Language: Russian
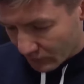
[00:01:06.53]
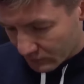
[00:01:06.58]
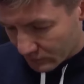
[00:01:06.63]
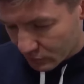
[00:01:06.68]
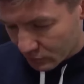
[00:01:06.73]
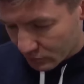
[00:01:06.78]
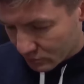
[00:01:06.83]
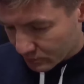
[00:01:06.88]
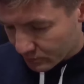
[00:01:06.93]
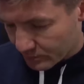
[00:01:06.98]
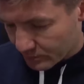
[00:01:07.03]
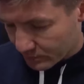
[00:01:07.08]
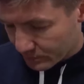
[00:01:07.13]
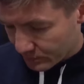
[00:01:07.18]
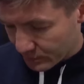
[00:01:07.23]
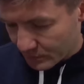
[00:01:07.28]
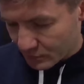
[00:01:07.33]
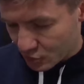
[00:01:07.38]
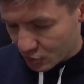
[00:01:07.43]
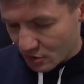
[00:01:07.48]
ну,
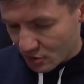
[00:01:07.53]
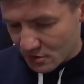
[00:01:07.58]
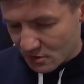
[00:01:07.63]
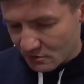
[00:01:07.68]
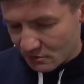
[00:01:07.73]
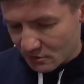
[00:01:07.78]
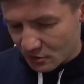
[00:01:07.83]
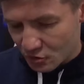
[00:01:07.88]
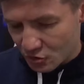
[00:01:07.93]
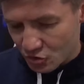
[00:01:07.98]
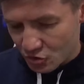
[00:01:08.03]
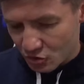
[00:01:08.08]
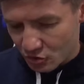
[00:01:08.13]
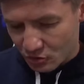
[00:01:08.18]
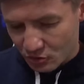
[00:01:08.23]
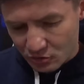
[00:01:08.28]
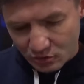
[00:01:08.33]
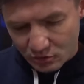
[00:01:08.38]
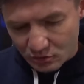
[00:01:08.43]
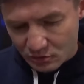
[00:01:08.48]
еще раз говорю,
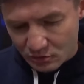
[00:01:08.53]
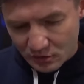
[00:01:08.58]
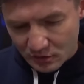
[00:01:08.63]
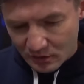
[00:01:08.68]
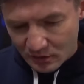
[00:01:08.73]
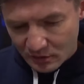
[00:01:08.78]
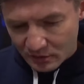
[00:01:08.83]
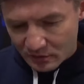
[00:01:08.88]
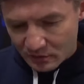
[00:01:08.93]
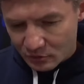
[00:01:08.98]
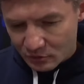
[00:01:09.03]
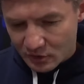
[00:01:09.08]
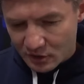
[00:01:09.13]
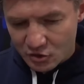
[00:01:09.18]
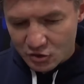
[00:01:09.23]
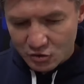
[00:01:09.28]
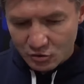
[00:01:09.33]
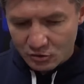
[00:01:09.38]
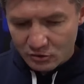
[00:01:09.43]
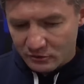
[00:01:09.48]
что
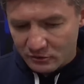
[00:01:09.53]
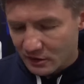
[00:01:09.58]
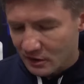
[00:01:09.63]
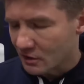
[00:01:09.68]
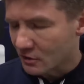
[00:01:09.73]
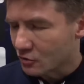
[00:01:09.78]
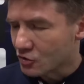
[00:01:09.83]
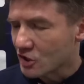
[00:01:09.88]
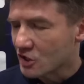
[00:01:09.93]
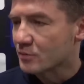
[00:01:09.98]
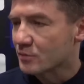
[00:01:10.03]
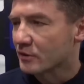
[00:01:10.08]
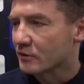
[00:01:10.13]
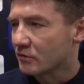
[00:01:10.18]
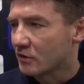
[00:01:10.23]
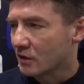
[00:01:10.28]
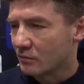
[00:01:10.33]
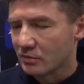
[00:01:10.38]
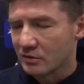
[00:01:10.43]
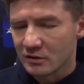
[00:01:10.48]
очко два, ну сейчас бы
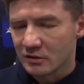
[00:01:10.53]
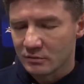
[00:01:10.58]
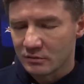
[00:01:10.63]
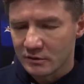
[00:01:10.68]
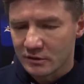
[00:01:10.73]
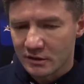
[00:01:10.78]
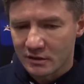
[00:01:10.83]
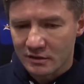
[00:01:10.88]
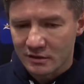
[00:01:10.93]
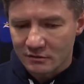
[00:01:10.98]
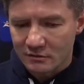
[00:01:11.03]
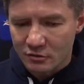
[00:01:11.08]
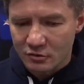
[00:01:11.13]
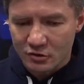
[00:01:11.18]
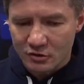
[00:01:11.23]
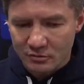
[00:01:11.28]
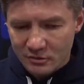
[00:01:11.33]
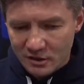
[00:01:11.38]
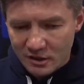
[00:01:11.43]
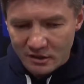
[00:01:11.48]
два было бы, да, там
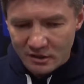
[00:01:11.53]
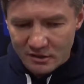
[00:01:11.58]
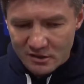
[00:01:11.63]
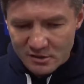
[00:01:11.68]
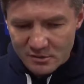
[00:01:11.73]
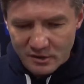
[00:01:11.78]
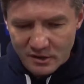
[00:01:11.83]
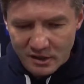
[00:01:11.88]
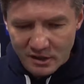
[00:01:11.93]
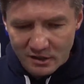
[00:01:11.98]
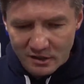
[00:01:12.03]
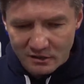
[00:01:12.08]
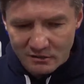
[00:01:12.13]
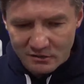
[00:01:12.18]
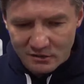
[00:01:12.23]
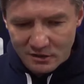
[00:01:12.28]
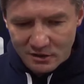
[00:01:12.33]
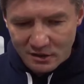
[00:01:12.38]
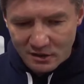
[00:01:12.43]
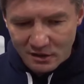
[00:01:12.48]
вроде мы как разбирали
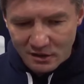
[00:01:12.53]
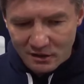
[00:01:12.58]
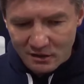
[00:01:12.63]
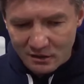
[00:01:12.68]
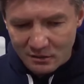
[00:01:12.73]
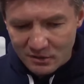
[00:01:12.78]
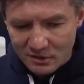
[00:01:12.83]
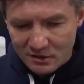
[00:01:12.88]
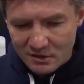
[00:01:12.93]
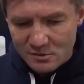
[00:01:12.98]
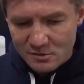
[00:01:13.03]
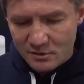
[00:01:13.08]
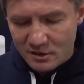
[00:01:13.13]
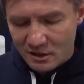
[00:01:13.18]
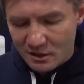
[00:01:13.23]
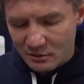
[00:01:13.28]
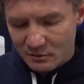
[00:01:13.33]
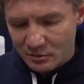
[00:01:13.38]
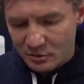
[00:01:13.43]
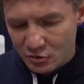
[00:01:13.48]
вратарей, там и
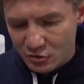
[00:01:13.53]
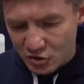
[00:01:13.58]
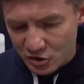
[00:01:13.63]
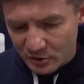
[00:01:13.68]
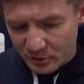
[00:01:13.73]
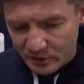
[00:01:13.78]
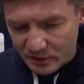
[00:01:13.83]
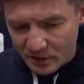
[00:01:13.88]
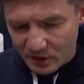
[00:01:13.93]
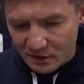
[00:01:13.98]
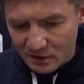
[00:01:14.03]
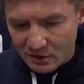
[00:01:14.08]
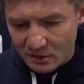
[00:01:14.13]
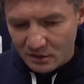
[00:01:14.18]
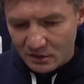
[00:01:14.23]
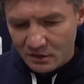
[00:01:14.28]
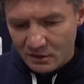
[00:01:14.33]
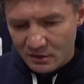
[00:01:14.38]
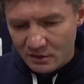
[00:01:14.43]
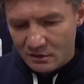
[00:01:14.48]
разбирали бьющих
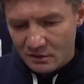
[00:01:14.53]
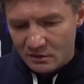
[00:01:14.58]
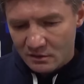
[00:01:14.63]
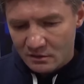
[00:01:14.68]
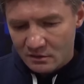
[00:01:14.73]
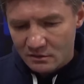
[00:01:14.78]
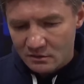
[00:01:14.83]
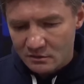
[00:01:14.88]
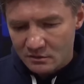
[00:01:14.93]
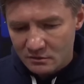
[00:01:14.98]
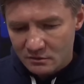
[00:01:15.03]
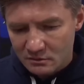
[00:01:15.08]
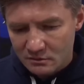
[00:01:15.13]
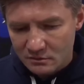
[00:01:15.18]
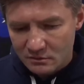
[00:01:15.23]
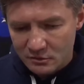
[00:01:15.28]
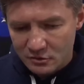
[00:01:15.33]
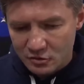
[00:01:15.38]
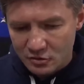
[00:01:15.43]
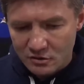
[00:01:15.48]
пенальти. Но
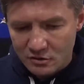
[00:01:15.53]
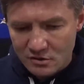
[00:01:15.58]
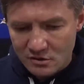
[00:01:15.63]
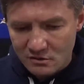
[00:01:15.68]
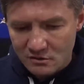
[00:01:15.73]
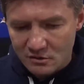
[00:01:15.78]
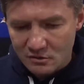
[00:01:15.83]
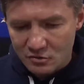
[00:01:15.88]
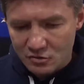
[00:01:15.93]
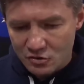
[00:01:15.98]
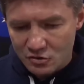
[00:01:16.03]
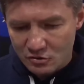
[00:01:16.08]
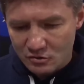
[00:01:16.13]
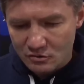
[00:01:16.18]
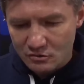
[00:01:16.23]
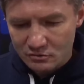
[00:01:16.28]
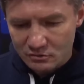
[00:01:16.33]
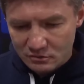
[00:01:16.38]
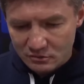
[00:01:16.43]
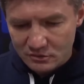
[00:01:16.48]
еще раз говорю, что
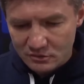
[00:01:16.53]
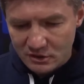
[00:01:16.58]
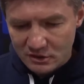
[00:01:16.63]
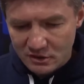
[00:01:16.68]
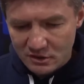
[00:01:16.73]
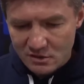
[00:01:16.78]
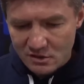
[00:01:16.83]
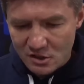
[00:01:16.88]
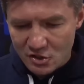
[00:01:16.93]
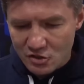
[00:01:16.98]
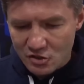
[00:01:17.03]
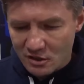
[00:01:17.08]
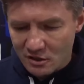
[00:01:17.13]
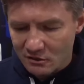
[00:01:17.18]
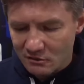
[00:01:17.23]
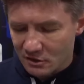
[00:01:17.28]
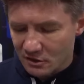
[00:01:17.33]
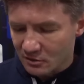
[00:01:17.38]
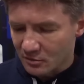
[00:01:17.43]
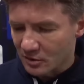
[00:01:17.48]
где-то, значит,
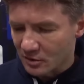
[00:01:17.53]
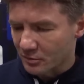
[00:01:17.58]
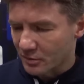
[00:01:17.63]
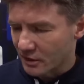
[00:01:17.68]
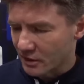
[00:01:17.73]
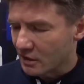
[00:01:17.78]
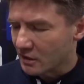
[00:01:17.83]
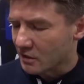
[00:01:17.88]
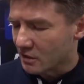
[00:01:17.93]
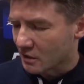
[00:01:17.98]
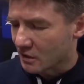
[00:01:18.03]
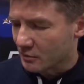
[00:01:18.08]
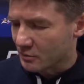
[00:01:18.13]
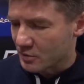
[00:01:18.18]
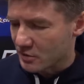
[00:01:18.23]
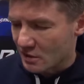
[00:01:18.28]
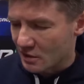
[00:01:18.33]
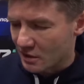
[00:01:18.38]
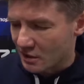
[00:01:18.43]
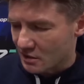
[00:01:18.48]
они в этом компоненте, они
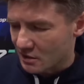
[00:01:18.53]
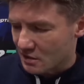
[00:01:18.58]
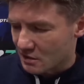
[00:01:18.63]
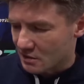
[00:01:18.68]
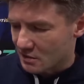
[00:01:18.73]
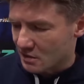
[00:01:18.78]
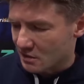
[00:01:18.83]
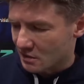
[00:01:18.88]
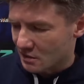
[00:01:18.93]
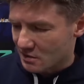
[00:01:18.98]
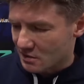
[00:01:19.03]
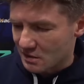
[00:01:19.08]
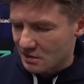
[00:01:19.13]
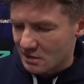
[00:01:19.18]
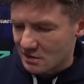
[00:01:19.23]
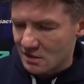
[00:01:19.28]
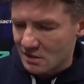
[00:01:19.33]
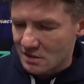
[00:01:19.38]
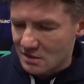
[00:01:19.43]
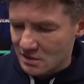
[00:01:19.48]
посильнее нас
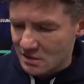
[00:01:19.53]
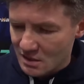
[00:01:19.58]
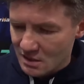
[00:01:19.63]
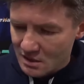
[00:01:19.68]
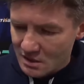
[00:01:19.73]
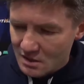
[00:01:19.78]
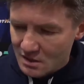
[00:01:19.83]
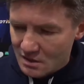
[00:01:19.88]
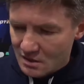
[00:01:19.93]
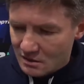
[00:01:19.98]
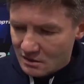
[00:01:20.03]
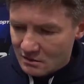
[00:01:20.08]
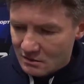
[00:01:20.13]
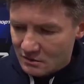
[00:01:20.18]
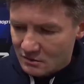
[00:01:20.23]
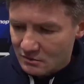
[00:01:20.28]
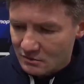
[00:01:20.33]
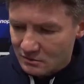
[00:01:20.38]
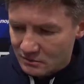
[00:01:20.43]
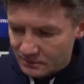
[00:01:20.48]
сказались.
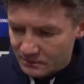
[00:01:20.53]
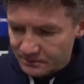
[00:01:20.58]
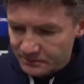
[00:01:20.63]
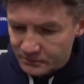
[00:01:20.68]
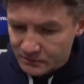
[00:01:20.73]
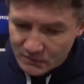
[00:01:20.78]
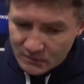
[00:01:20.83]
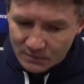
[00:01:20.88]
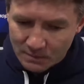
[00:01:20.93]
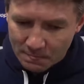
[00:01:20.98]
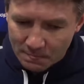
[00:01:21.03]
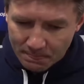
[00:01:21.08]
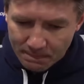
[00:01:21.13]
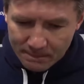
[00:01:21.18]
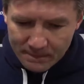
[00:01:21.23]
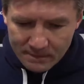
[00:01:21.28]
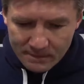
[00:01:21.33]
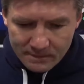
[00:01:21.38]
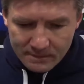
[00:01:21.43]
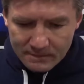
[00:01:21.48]
Ну,
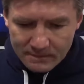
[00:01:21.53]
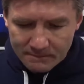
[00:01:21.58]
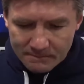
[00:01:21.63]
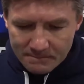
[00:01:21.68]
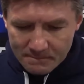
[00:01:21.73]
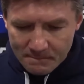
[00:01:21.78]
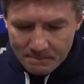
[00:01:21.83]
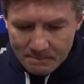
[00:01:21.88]
это